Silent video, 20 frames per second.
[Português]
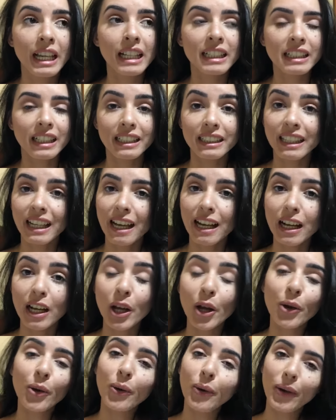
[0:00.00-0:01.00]

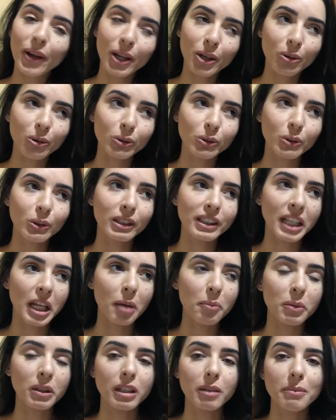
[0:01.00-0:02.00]
tentar correr contra o
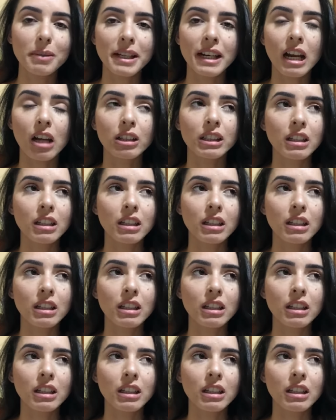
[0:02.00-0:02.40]
tempo e liberar.